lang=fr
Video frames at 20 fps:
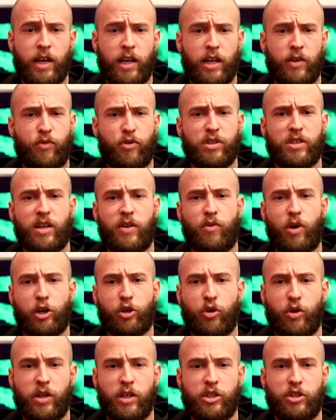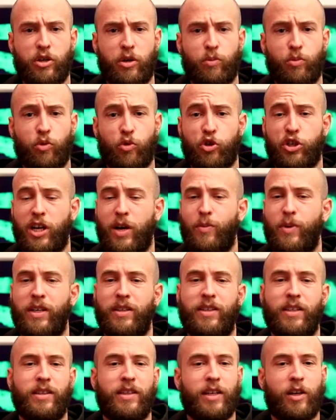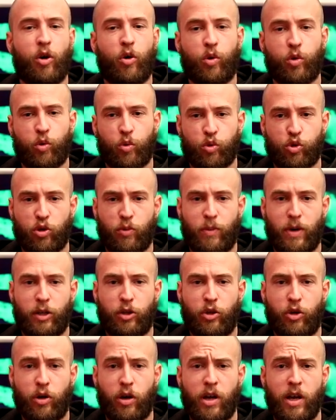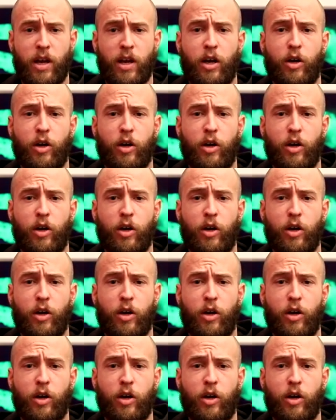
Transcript: Il faut savoir que les hommes n'ont jamais été des grands consommateurs